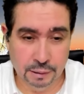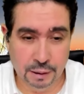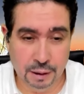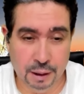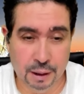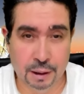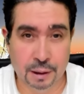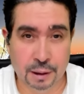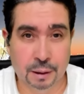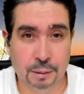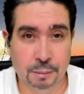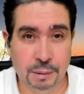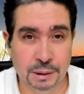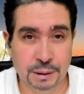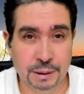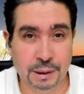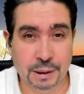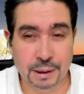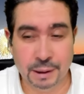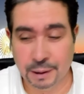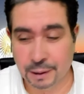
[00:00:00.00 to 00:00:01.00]

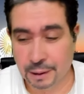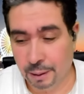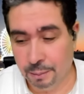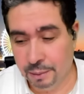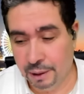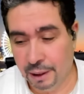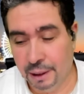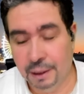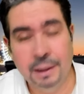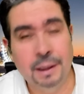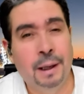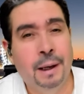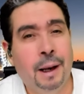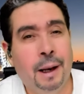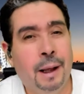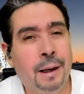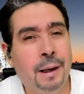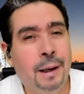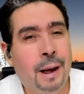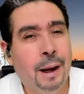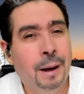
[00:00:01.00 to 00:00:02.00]
منطقه القبائل قال
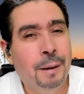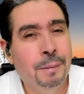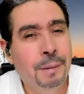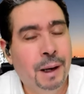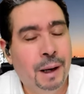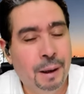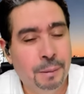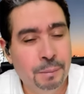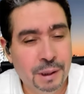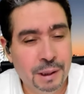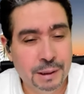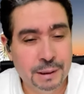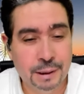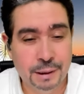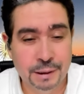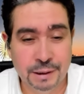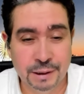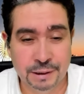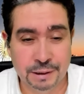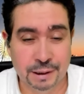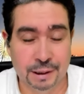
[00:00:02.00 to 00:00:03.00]
على عماله
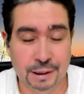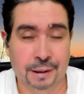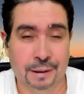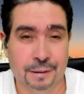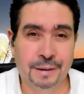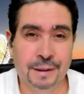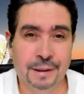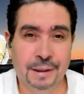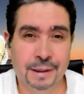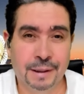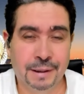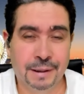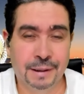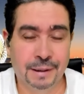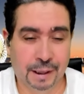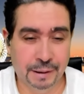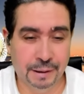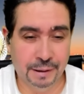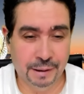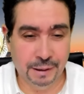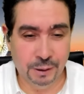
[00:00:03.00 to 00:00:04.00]
الجزائر
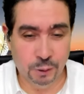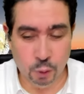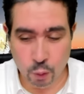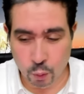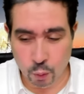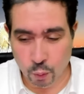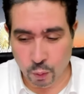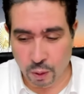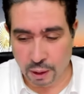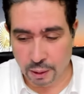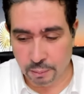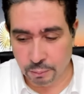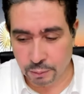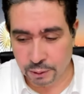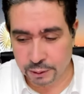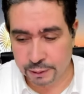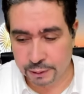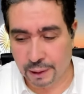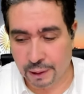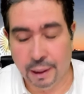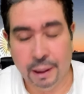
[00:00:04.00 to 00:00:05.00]
يعني هو
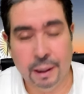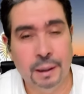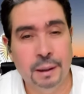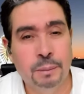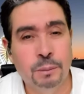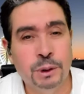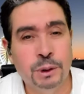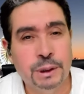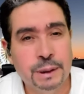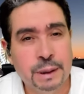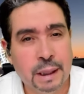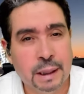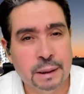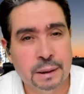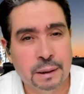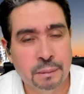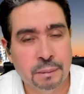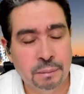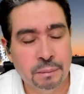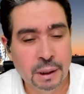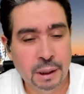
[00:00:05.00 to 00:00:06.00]
المصطلح
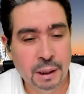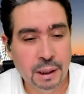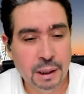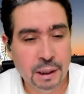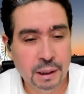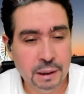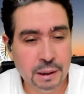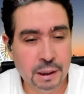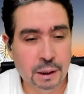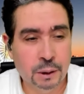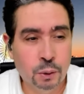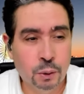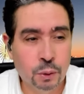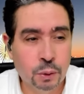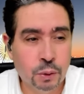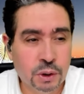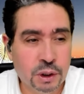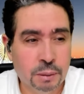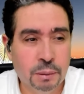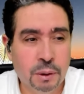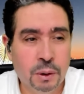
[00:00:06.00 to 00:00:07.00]
المستخدم كانوا
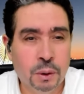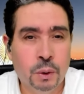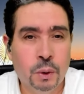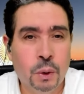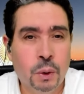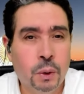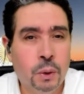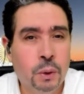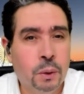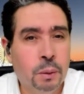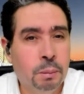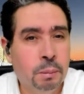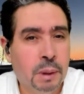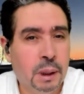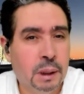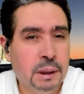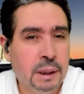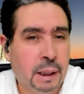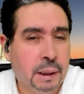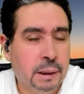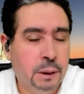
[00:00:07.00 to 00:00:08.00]
كما يقولوا
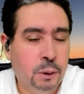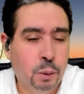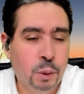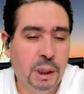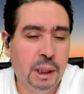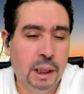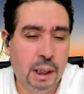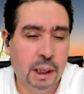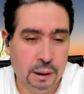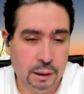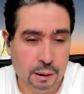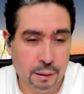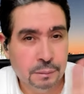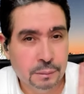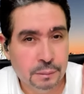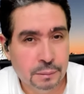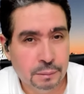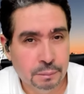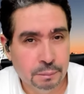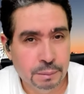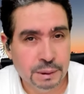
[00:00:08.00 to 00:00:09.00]
يعني ولايه
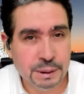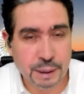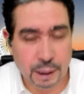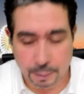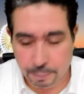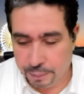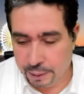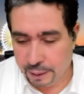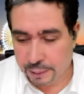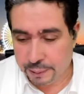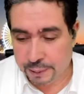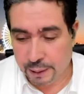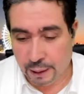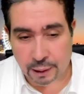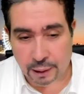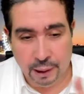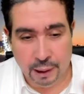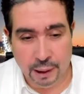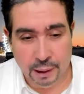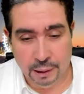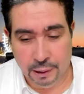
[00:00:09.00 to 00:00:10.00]
بالتعبير تاع
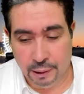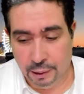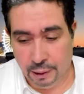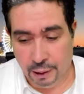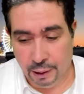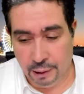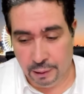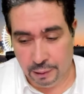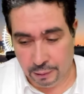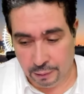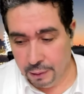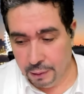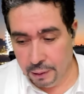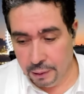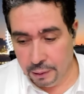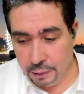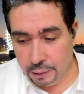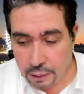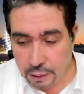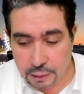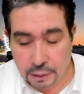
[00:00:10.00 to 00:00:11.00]
الحال الحالي
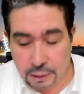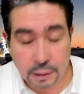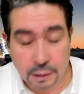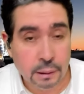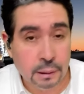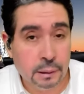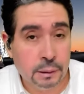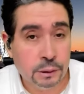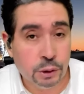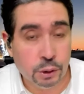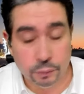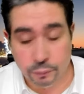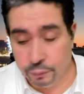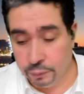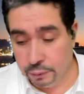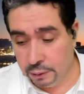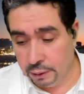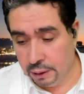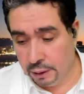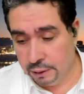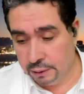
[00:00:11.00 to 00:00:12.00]
لكن تشوف
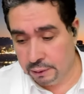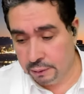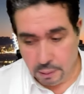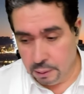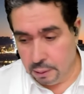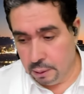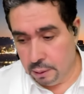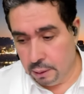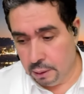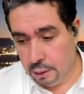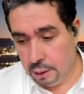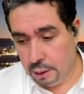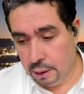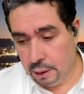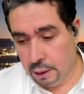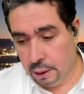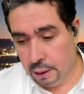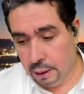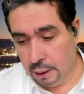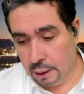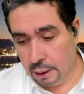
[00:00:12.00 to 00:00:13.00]
الناس إيه
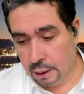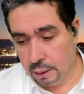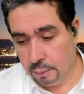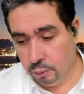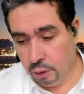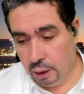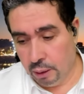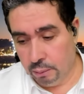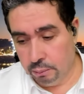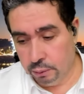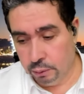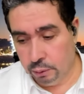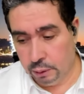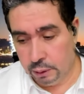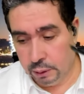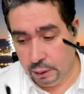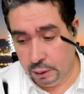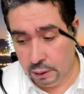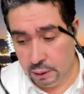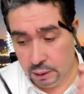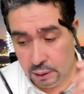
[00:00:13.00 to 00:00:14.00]
الأخ محمد قلت
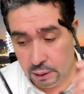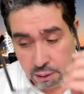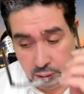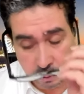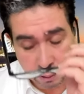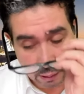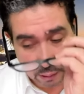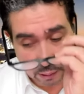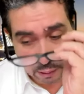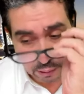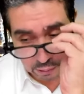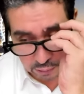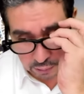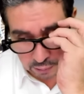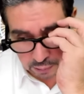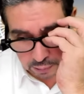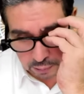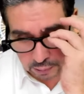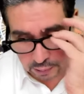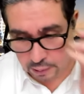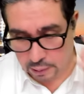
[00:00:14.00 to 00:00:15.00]
لي آه،
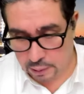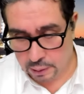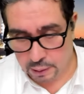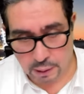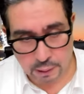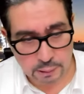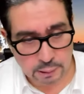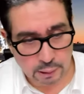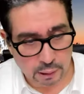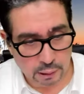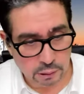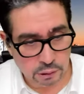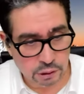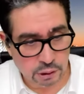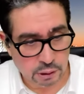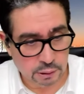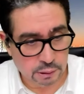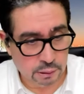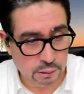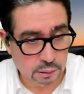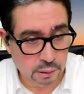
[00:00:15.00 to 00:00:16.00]
الشيخ
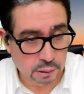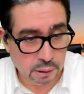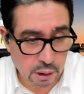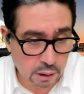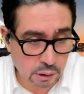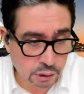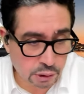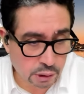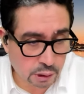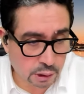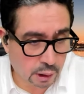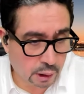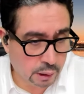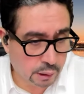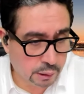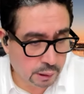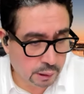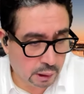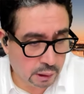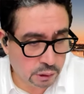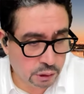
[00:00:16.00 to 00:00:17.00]
يتعالجات إيه الشيخ
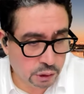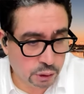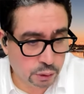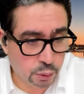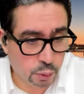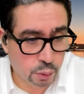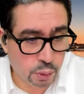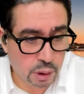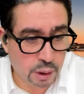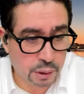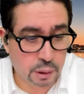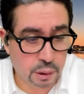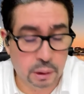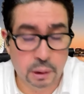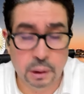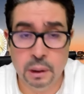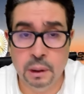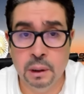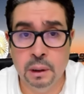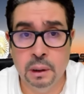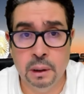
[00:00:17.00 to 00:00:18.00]
يتعالجات
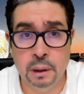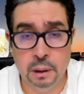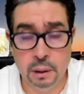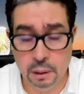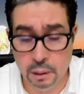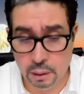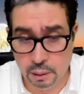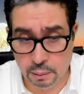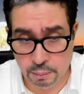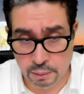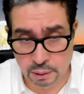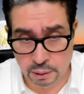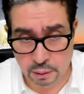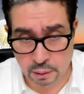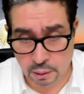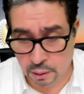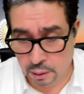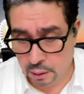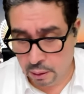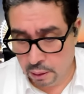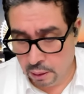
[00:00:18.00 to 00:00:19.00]
كثير من
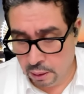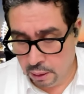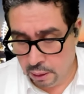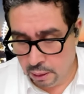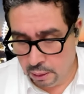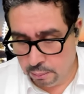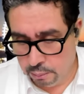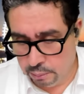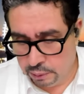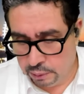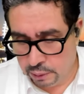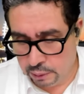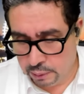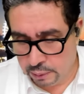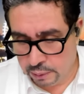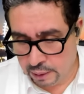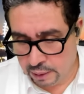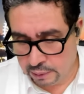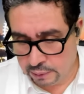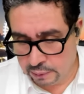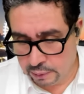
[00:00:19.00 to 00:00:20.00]
من
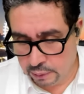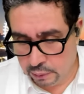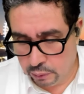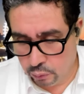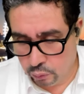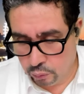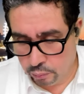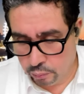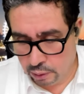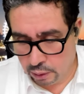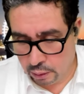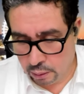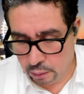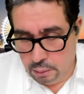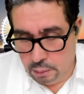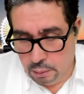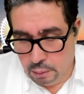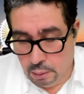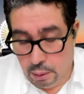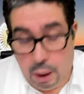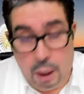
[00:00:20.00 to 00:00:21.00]
الناس اللي هما
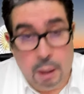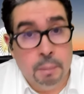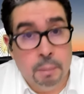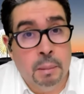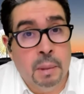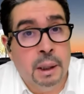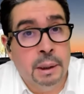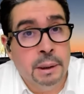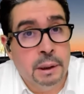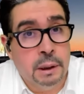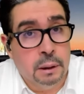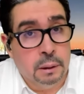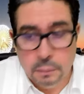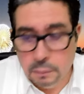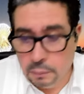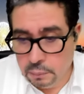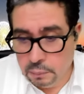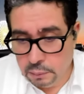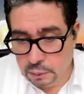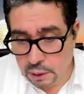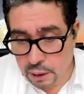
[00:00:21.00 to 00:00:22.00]
حماني
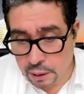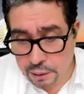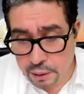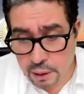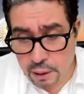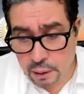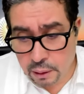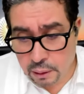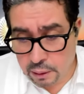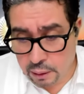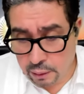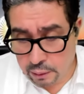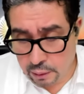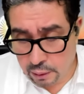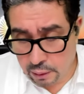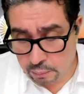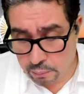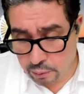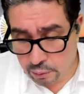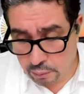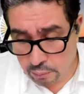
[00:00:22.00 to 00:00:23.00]
كثير كثير
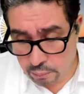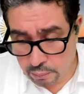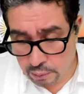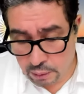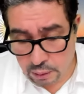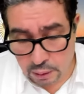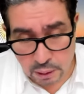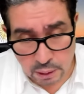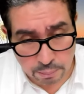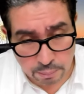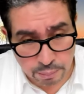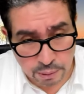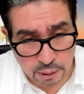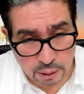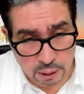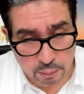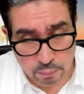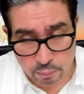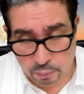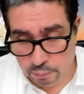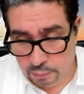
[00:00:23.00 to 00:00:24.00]
منهم اللي ربي
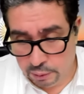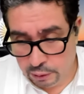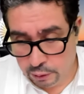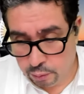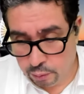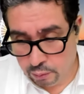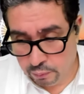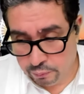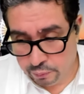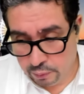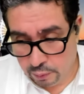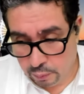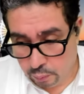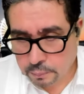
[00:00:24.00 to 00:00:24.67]
يرحمهم اللي توفوا